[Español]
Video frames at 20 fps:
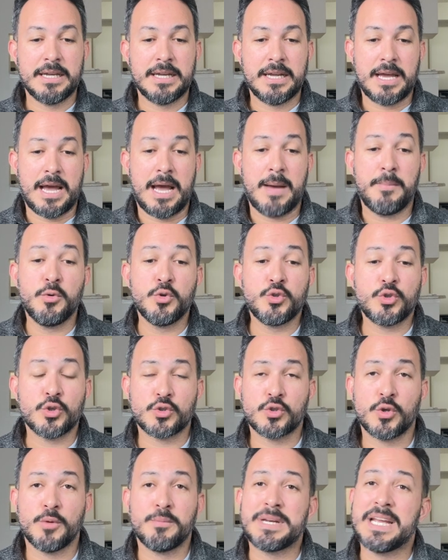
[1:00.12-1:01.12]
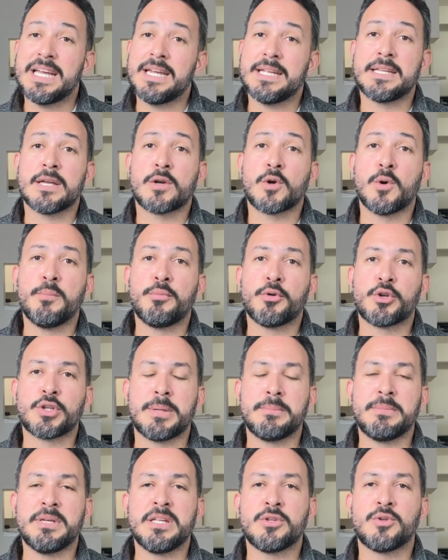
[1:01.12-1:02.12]
a muchos hombres este
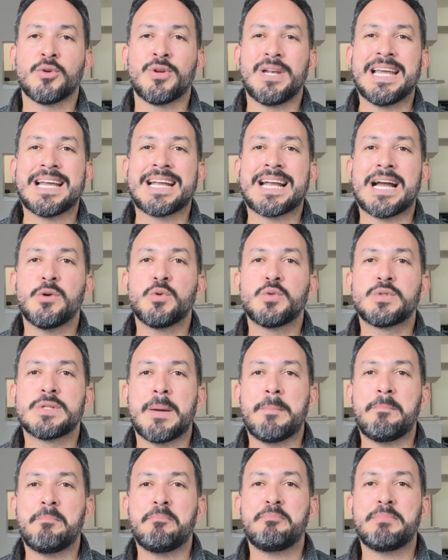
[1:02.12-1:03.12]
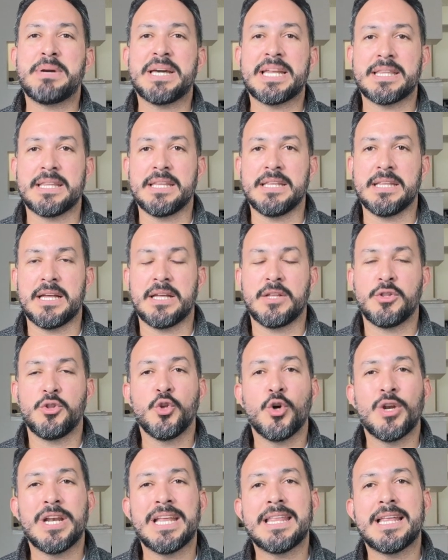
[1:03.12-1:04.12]
comportamiento les causa pérdida,
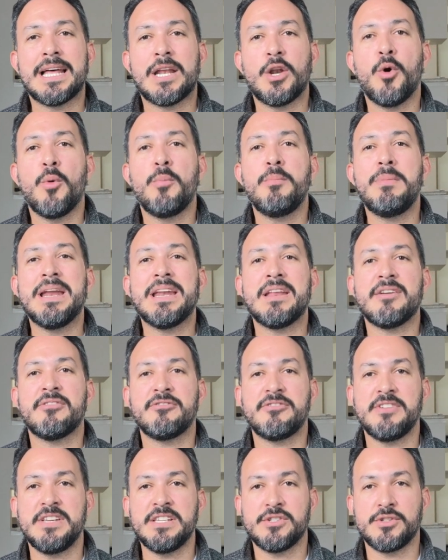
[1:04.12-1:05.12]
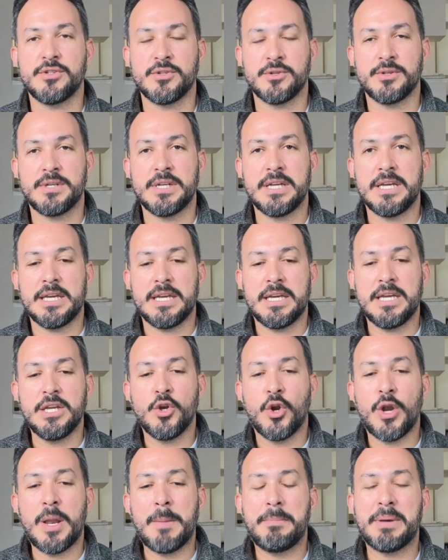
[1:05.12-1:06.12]
no les da los beneficios y
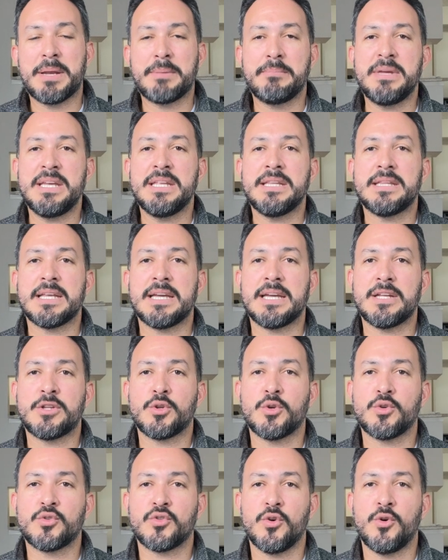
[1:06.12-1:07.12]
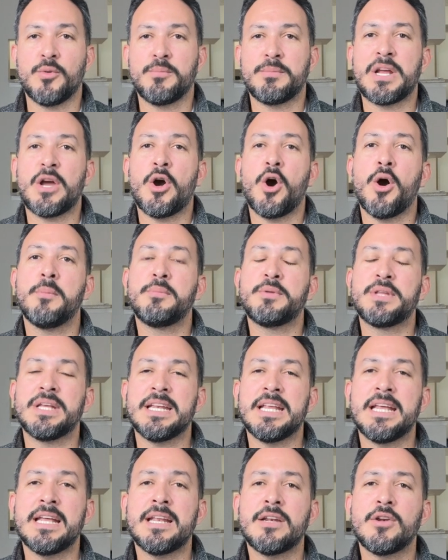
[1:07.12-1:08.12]
no les permite a estos hombres
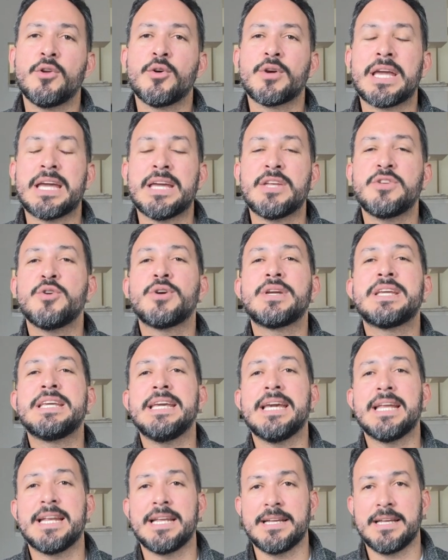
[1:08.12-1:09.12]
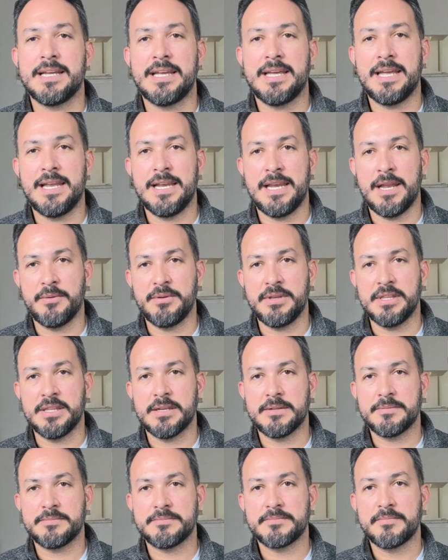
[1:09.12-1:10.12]
obtener lo que ellos quieren en la
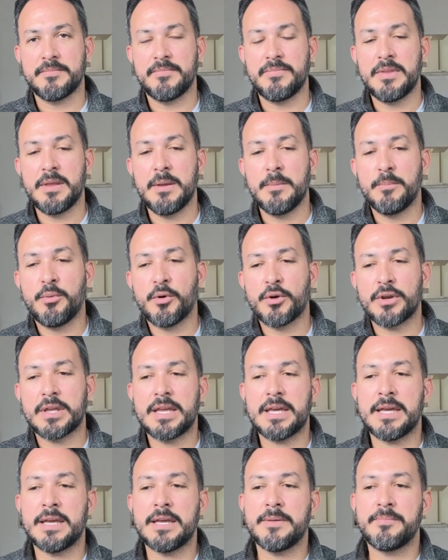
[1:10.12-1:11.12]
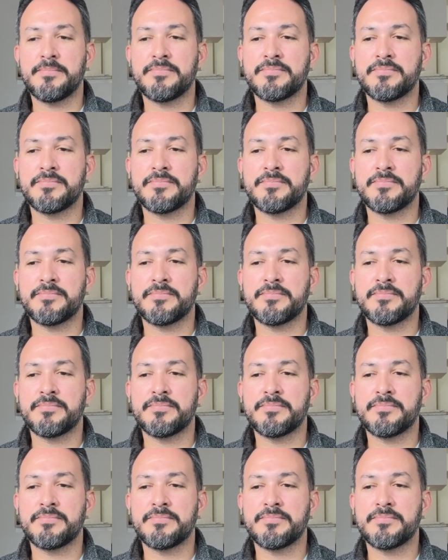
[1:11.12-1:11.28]
vida. Porque